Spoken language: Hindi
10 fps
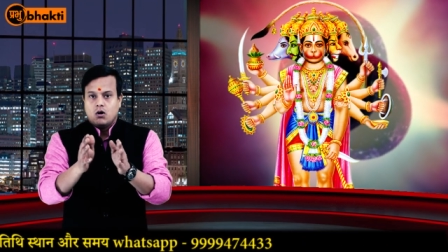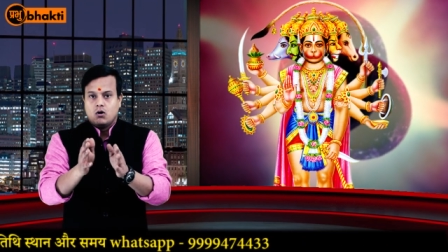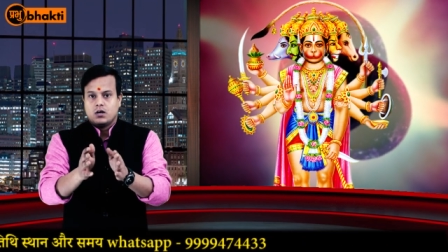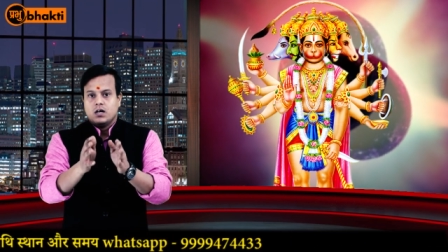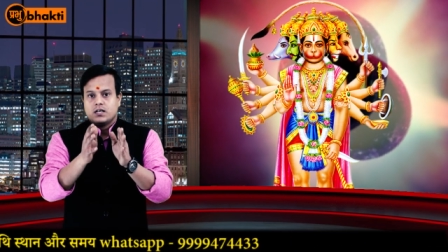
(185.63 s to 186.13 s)

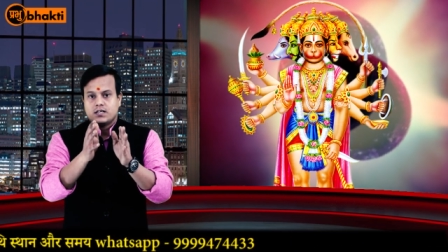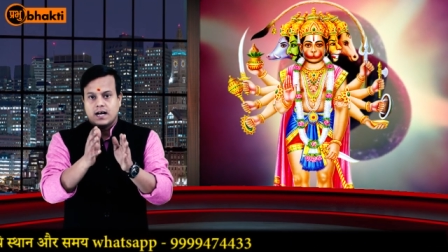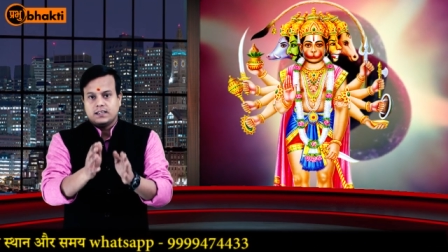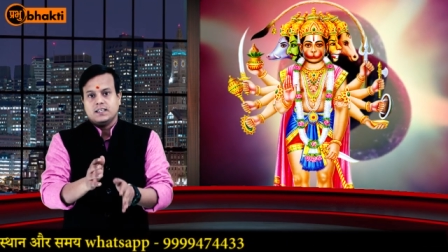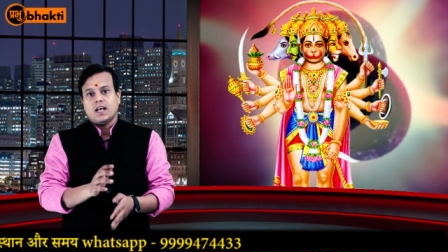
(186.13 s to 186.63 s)
और
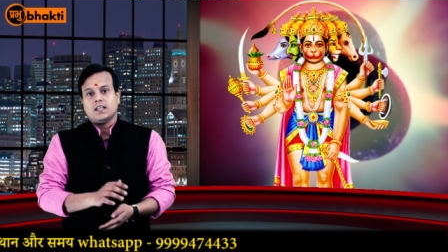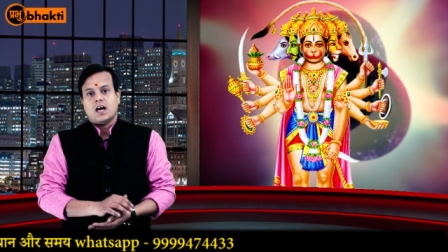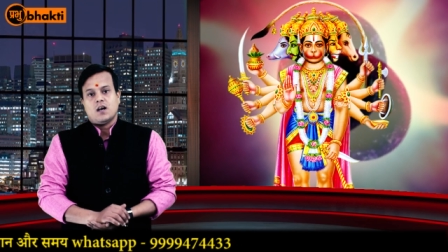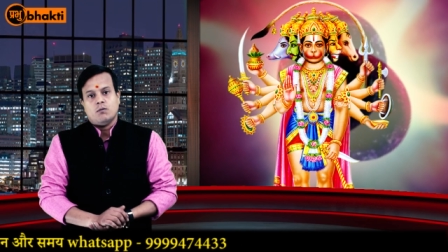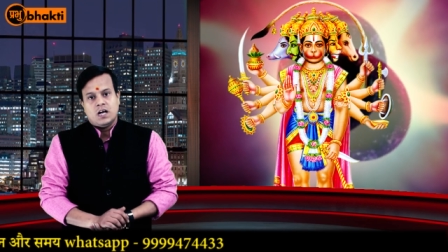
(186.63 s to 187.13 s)
साथ ही साथ
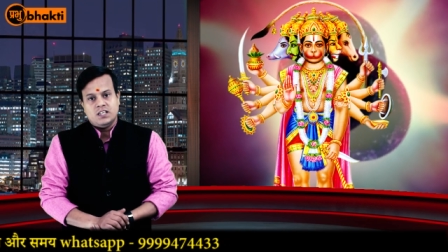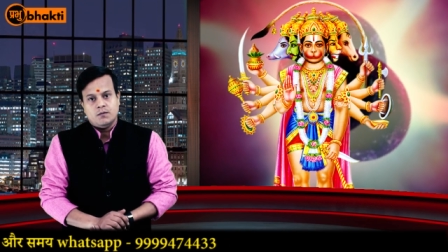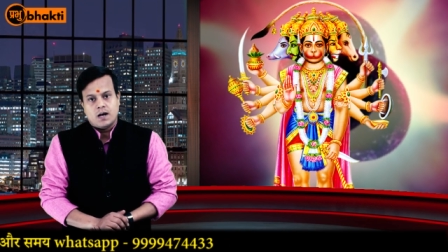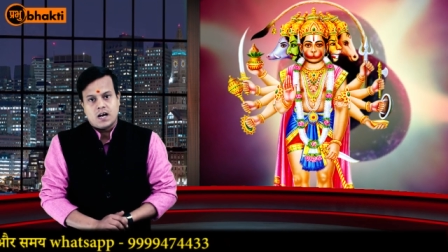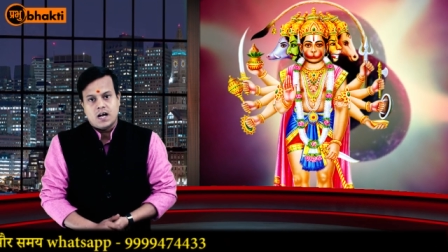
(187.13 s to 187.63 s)
हनुमान जी
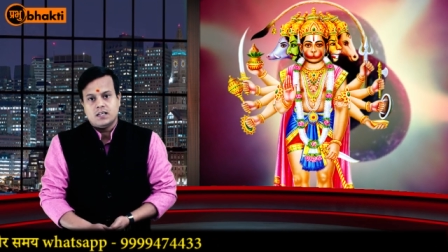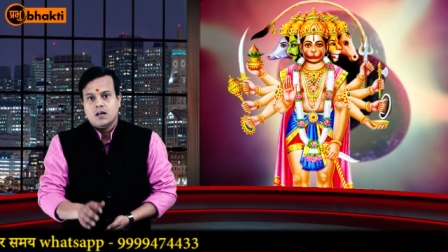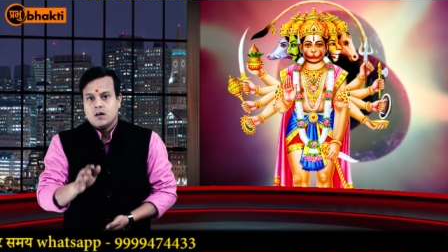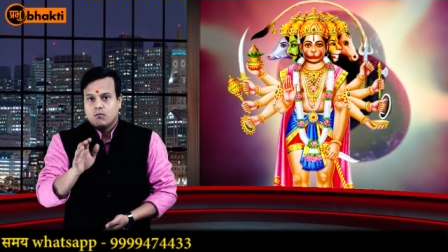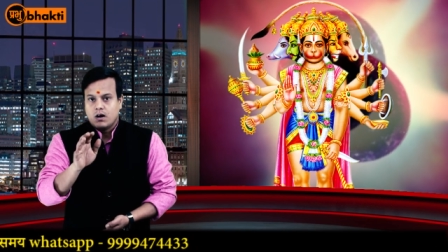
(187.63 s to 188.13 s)
महाराज
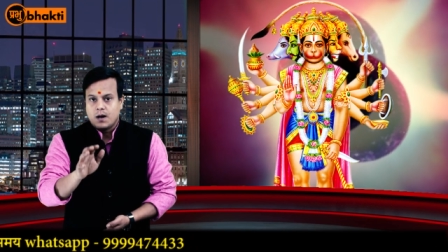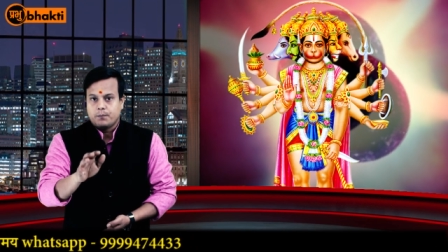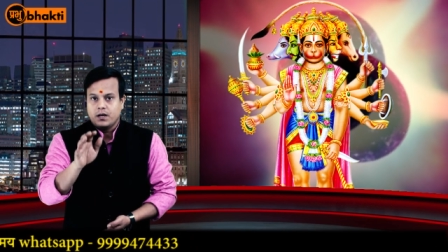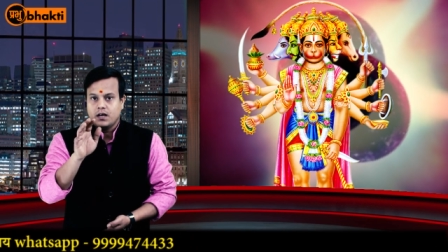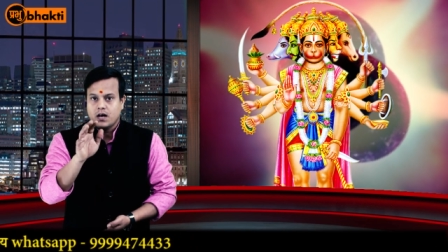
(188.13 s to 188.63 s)
वहाँ
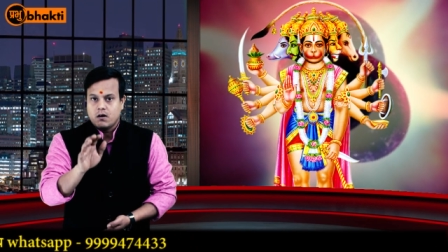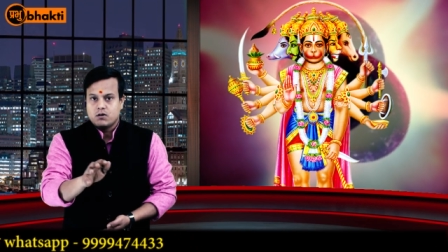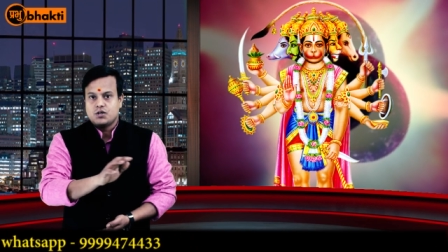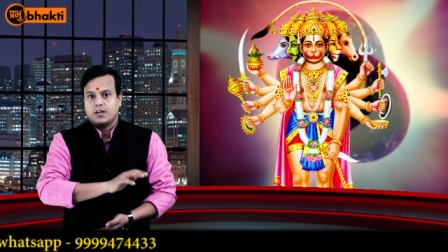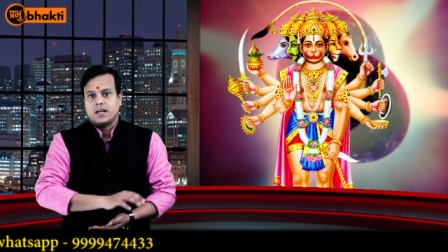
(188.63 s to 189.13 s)
पे
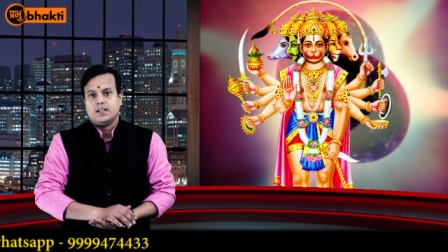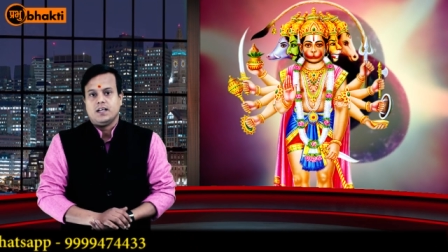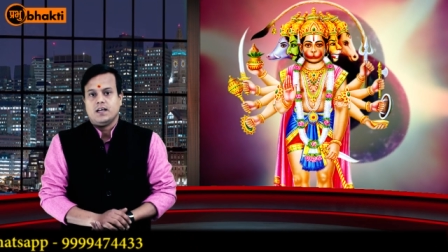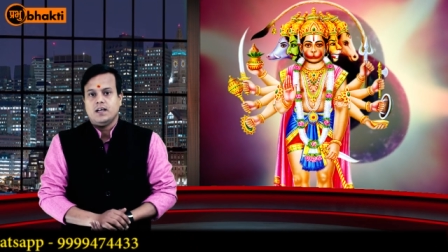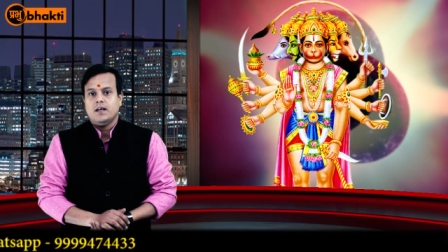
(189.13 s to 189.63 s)
अवश्य
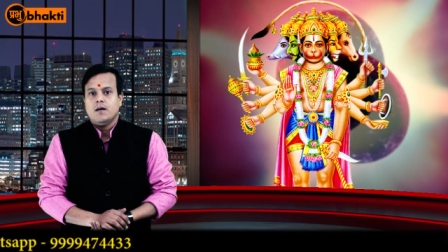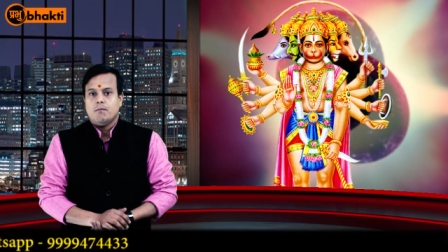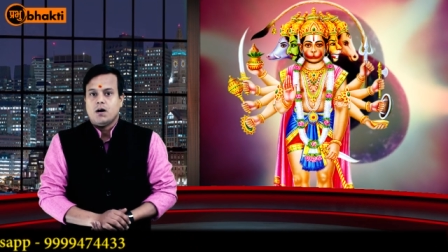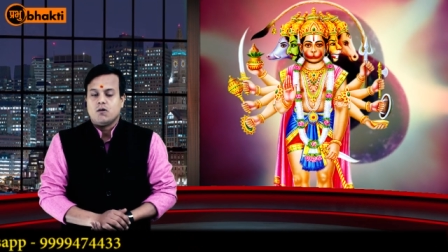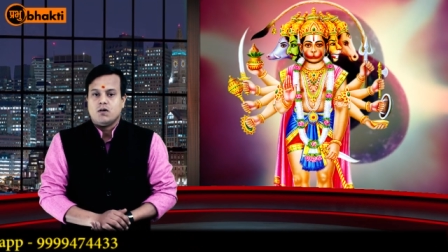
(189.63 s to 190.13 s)
रहते हैं
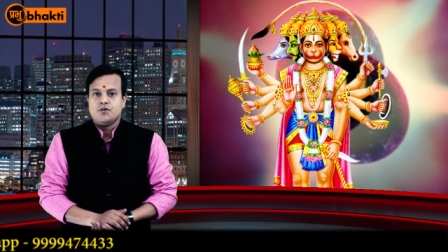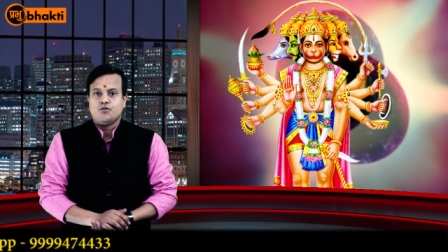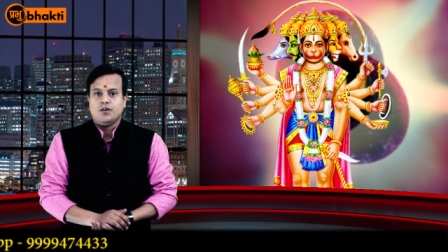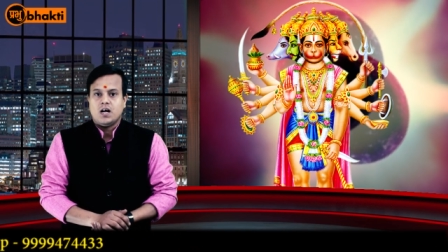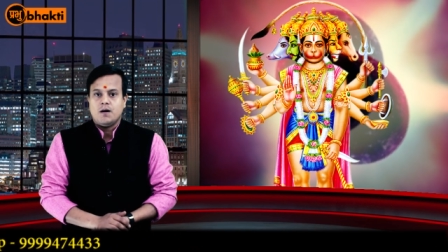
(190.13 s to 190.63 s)
भगवान
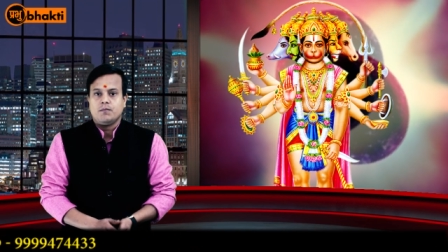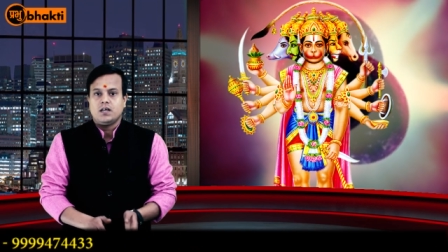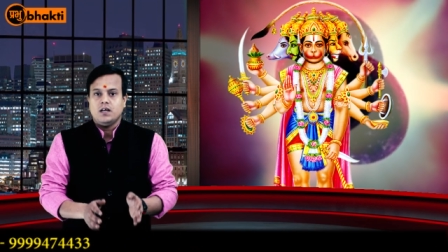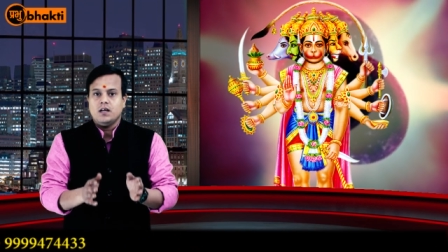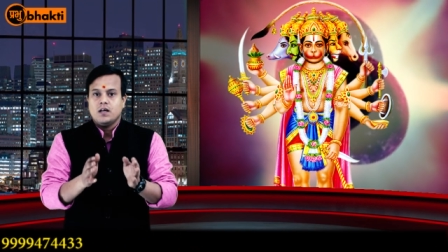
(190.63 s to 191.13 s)
श्री राम
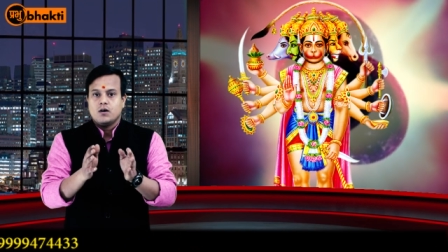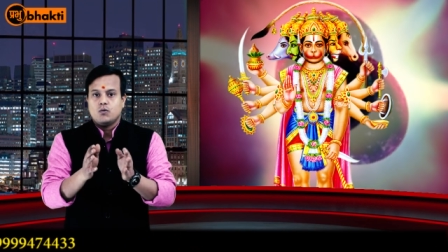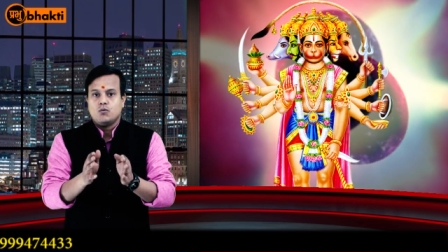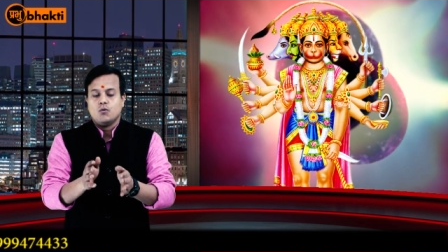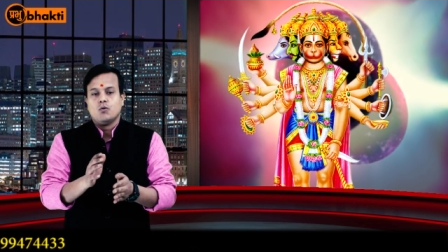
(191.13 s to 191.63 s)
के
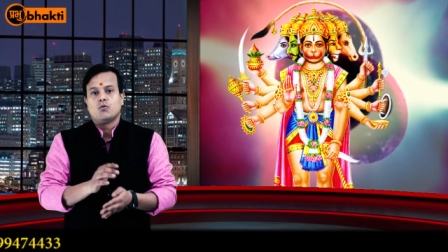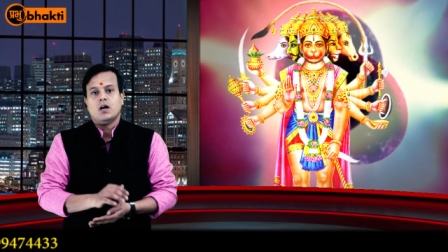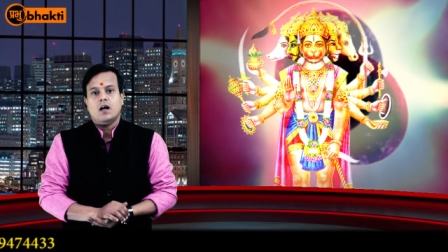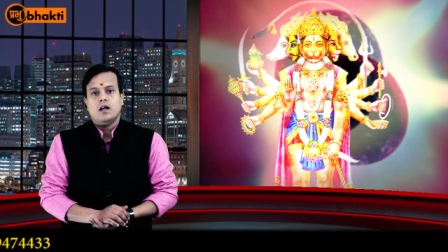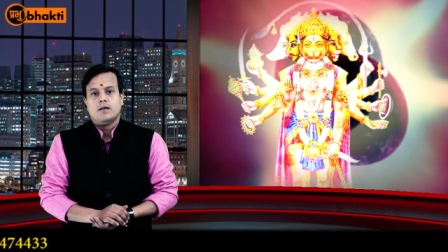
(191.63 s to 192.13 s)
गुणों का